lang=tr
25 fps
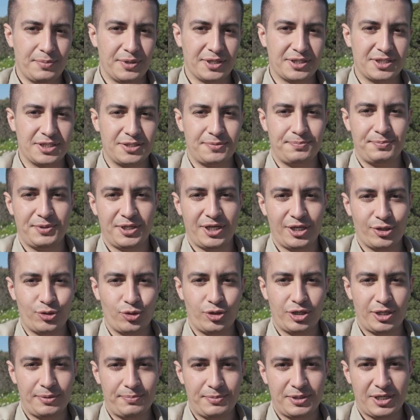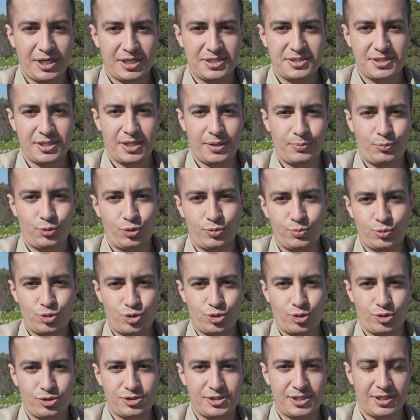Paket bire göre biraz daha
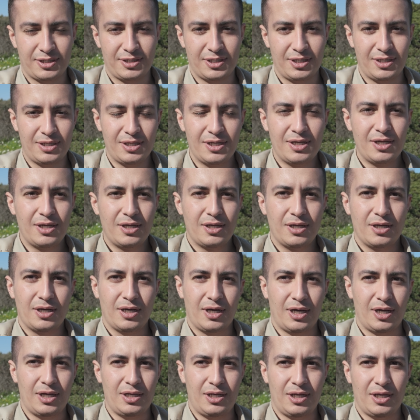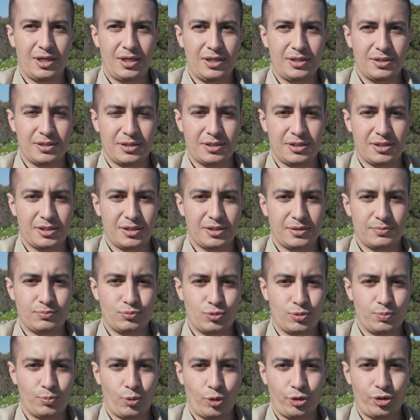büyümüş olsa da hala e,
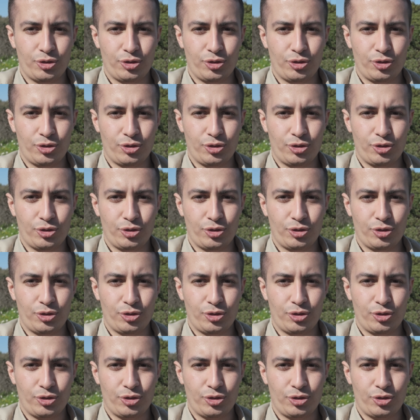bu